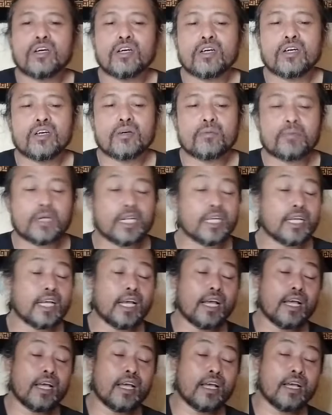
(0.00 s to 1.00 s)
e,
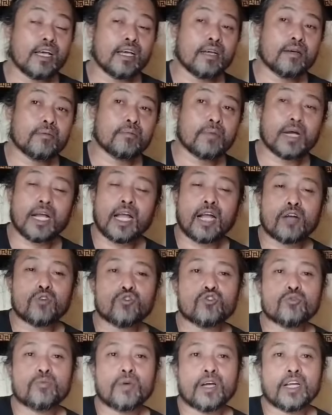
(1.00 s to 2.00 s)
mereka
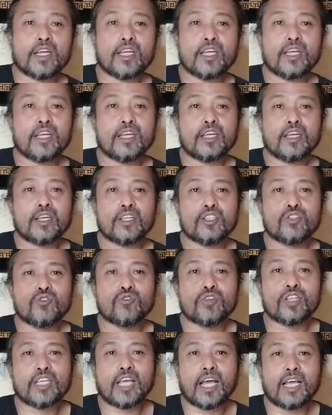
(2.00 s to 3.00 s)
mengaku sebagai
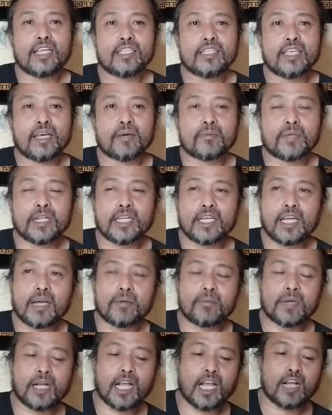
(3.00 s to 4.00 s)
duriahnya,
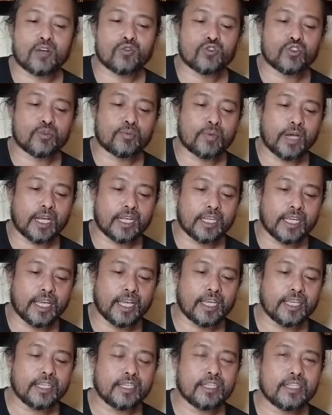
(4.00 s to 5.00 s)
mereka mengaku
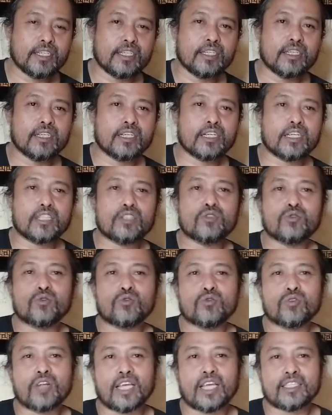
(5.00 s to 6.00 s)
sebagai
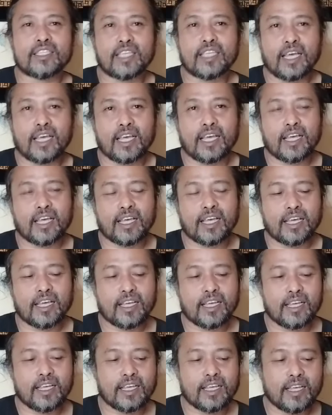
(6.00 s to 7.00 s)
keturunannya.
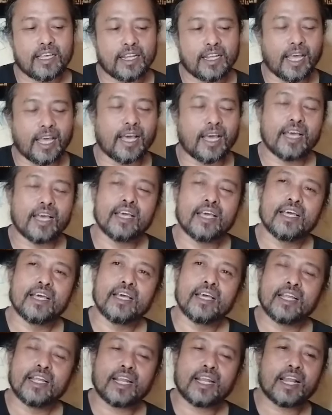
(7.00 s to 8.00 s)
Nah,
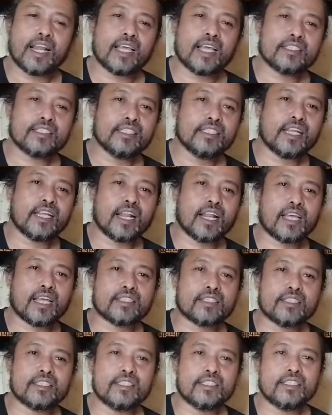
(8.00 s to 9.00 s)

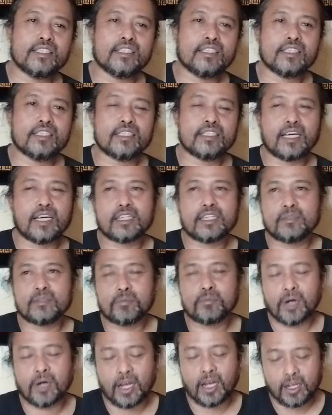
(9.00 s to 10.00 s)
narasi-narasi yang
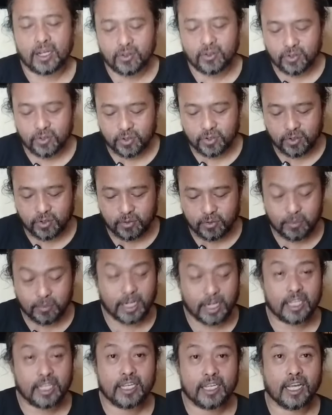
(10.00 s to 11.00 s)
dibangun
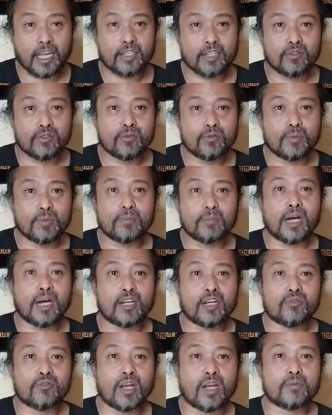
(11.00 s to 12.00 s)
mereka itu
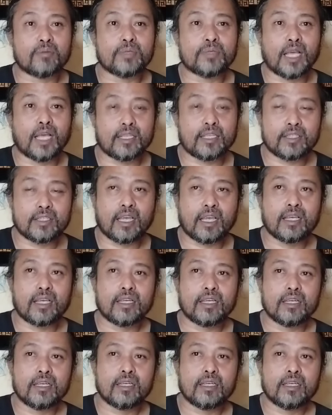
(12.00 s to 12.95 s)
memang luar biasa.